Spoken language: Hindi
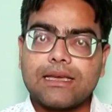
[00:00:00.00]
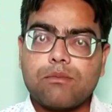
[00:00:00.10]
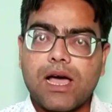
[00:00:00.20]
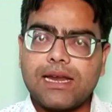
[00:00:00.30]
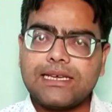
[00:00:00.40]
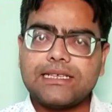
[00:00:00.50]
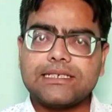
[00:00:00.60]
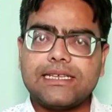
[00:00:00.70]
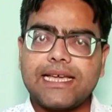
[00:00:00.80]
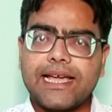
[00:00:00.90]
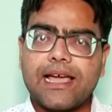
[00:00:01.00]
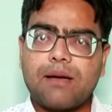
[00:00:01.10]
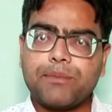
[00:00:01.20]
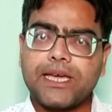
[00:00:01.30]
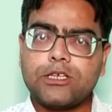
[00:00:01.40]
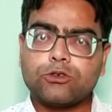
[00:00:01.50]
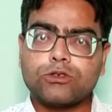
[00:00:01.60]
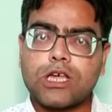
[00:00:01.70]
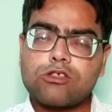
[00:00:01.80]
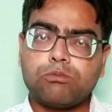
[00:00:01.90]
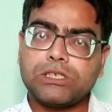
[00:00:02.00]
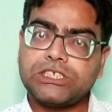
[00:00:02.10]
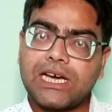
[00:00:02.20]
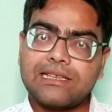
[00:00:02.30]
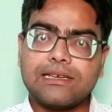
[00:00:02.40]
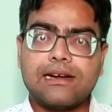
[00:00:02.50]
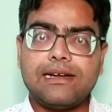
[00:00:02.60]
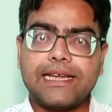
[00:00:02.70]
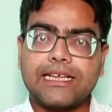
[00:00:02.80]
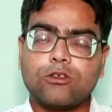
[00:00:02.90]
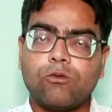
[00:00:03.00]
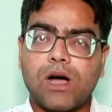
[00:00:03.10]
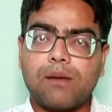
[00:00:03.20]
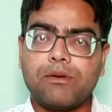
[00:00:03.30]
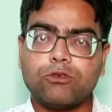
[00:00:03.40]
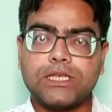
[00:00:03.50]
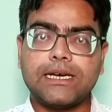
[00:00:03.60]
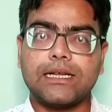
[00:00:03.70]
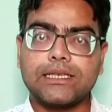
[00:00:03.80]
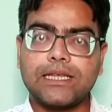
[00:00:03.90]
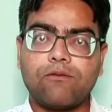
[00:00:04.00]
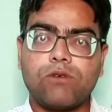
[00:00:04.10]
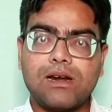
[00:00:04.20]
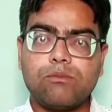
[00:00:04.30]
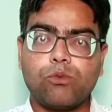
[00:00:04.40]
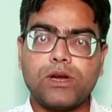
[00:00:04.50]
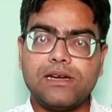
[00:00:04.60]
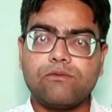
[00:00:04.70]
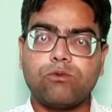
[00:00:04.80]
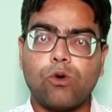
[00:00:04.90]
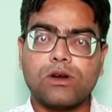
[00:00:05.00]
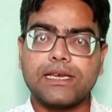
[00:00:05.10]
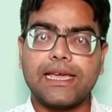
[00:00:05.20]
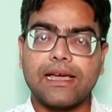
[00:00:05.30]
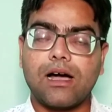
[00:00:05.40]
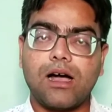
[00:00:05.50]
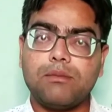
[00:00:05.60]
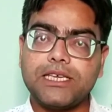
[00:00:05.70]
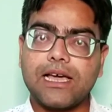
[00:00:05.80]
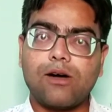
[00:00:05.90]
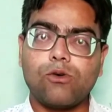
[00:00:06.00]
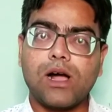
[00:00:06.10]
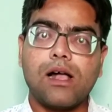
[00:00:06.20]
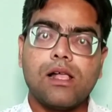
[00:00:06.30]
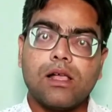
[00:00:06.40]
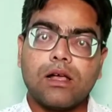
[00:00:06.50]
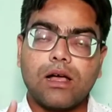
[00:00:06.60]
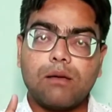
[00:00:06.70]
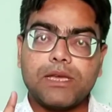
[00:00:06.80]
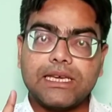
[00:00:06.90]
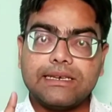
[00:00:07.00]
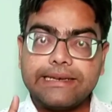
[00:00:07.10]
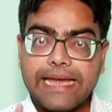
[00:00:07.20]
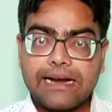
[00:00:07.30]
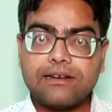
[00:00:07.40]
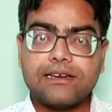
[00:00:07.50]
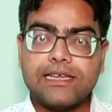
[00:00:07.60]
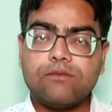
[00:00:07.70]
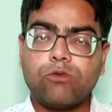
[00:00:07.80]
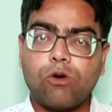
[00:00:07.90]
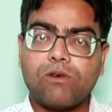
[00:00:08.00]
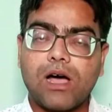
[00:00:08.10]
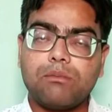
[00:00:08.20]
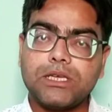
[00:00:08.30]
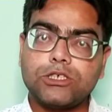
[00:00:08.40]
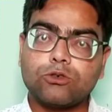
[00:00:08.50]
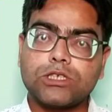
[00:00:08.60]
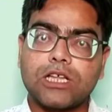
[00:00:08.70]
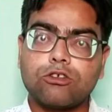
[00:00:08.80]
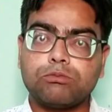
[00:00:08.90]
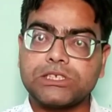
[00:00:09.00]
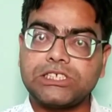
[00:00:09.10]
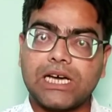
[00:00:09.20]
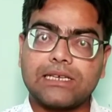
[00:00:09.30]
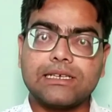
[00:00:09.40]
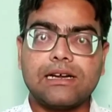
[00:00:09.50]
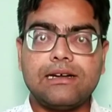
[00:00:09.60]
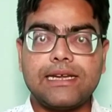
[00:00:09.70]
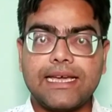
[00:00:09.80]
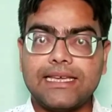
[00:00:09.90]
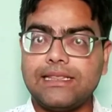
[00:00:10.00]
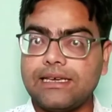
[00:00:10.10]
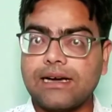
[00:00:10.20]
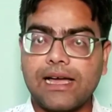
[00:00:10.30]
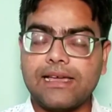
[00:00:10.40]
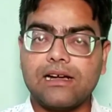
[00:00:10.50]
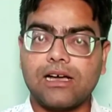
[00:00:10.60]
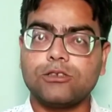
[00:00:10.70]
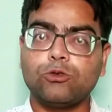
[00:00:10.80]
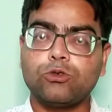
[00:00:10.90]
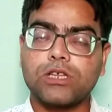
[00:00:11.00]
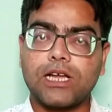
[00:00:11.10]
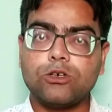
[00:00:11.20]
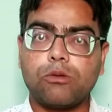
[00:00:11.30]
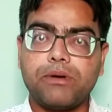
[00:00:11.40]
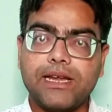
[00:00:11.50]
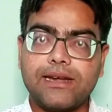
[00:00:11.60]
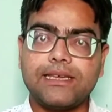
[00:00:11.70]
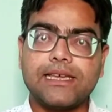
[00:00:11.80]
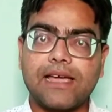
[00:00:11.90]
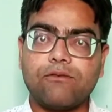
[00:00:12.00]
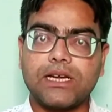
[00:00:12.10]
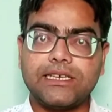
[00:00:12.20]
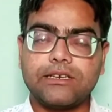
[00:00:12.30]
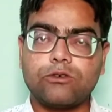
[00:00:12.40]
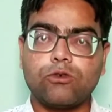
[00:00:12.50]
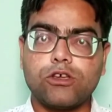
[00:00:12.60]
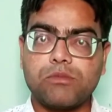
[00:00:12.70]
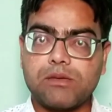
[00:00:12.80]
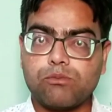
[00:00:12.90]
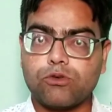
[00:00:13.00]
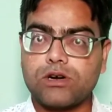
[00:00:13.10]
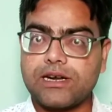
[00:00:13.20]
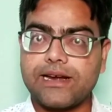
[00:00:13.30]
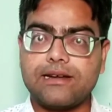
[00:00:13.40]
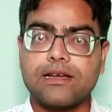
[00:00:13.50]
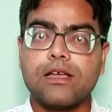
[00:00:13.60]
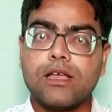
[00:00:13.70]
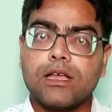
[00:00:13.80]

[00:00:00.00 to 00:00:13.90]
कि मान के चलिए कि आपके 1450 घंटे हैं तो वहां पे वो दिखाता था 1.4 के अब क्या होगा अब एग्जैक्टली वो वहाँ पे 1450 घंटे ही दिखाएगा दूसरा जो अपडेट किया है वाइट स्टूडियो में इम्पोर्टेंट